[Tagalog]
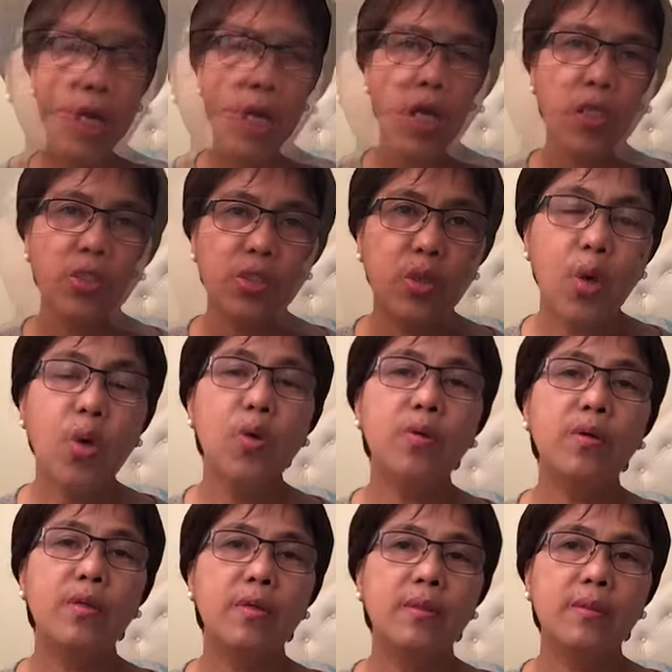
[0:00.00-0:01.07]
So,
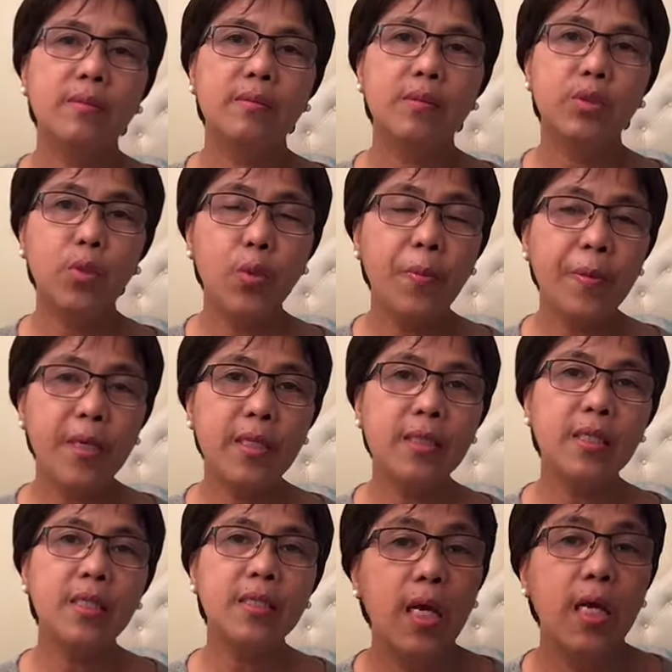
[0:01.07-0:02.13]
true peace
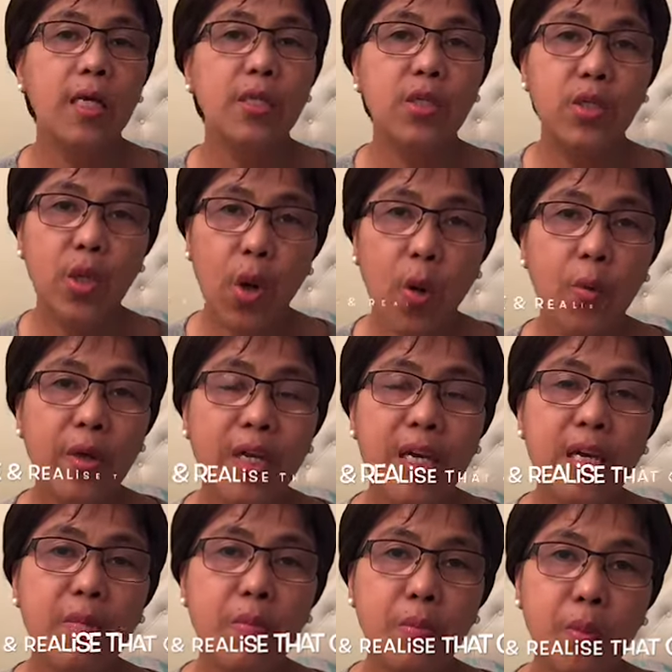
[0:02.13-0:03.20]
is knowing
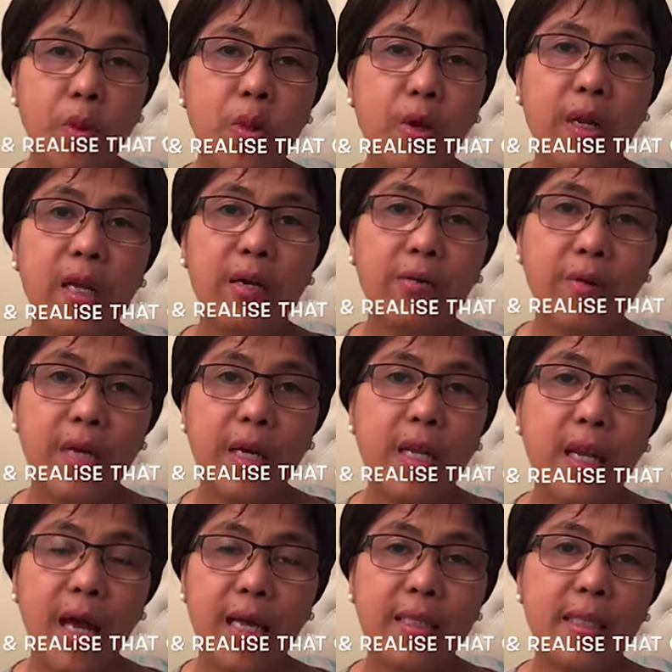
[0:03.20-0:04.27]
Him more and
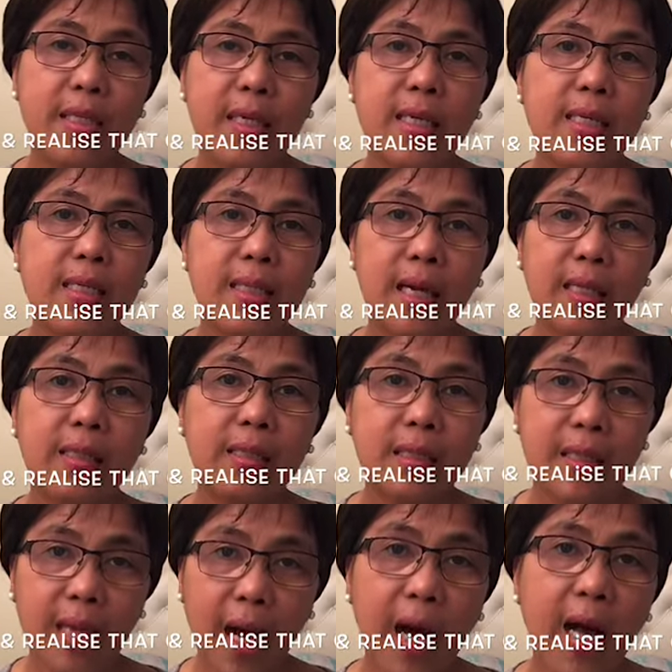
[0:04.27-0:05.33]
realizing that
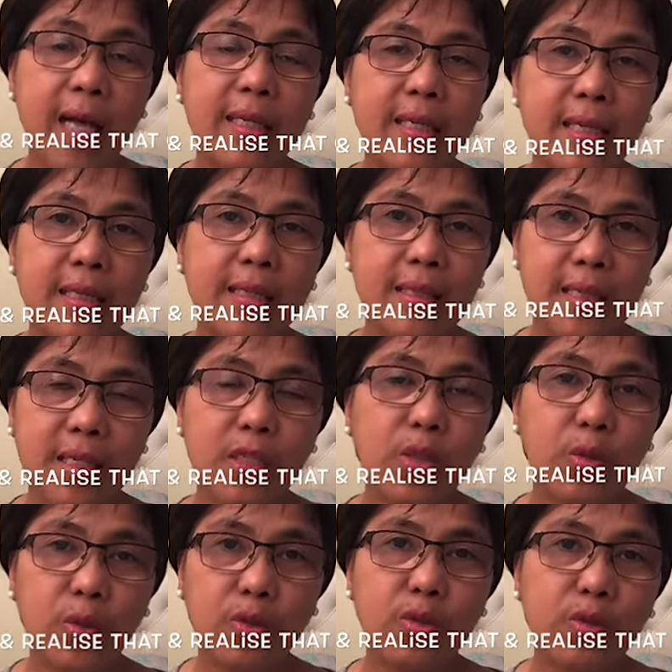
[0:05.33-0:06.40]
God is in
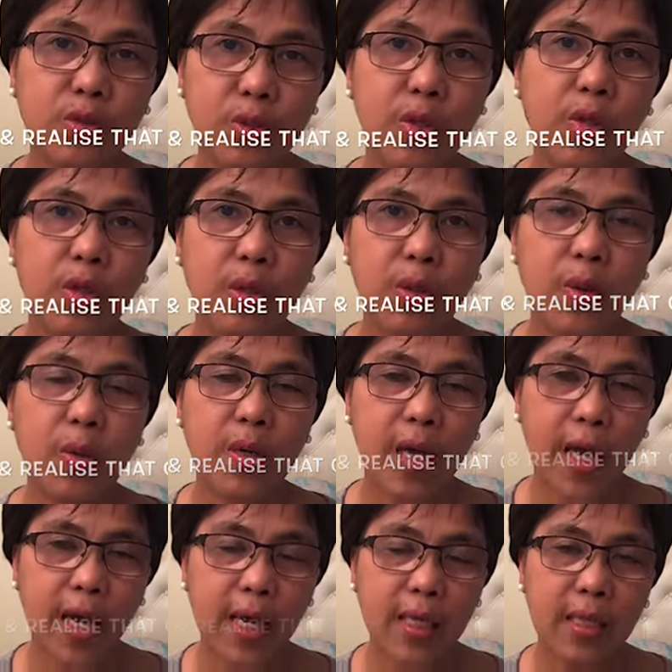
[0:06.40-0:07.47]
control.
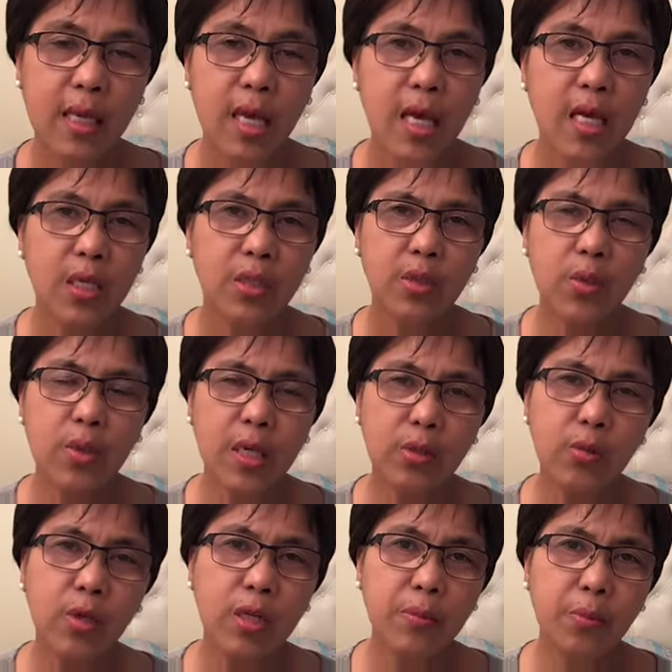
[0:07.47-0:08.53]
Okay. So
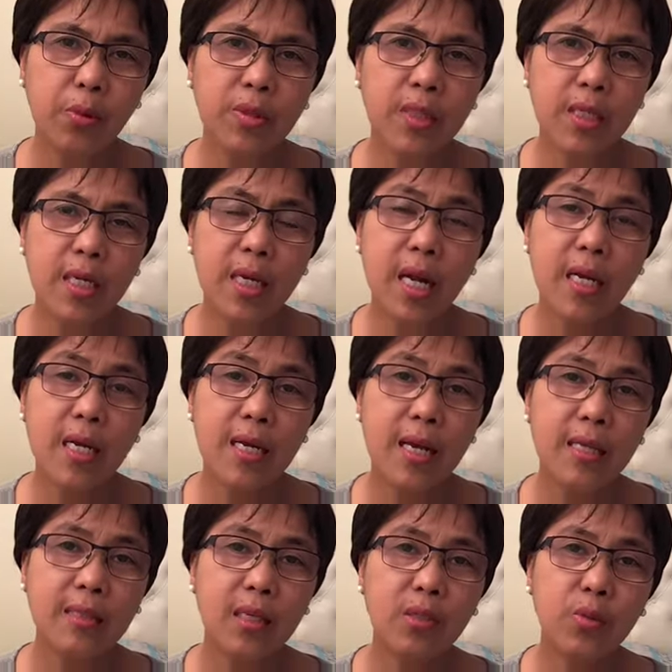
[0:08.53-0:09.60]
katulad po sa
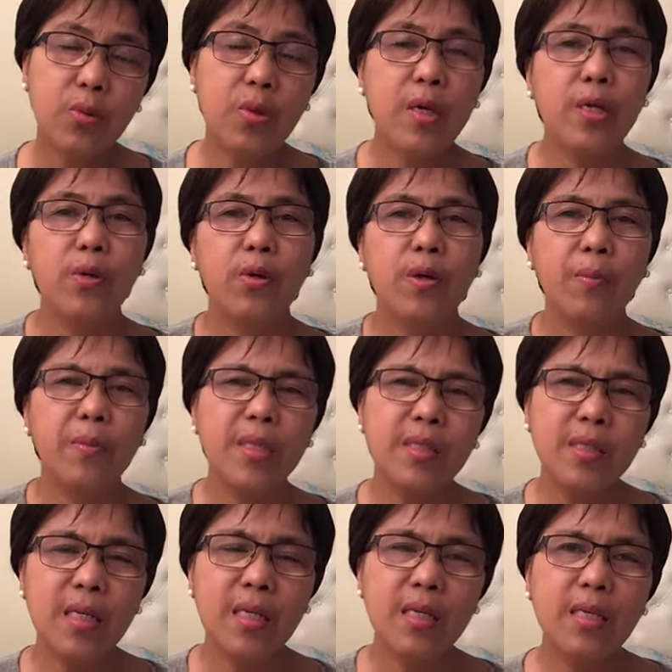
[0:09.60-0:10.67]
nararanasan ko ngayon,
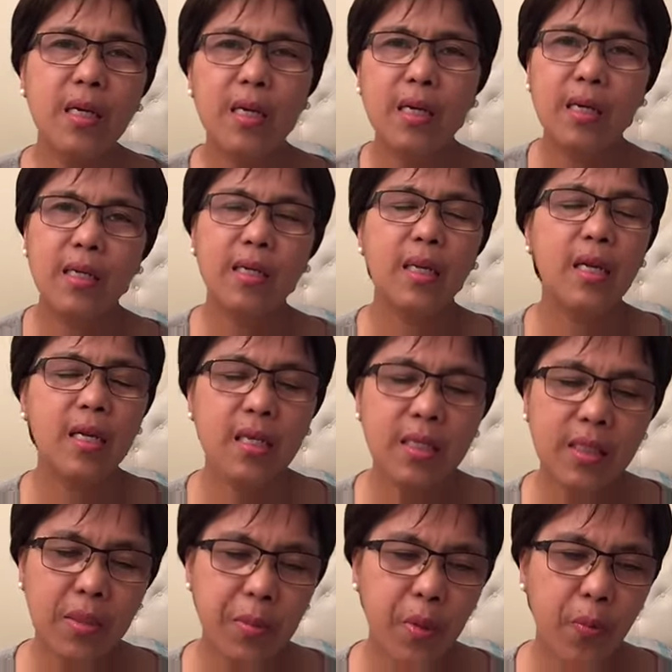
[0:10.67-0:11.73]
minsan
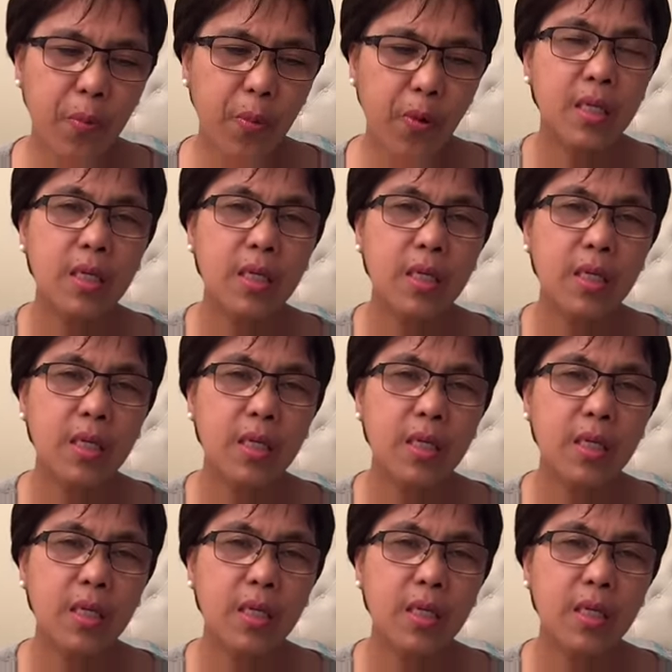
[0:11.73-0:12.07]
naiisip ko po,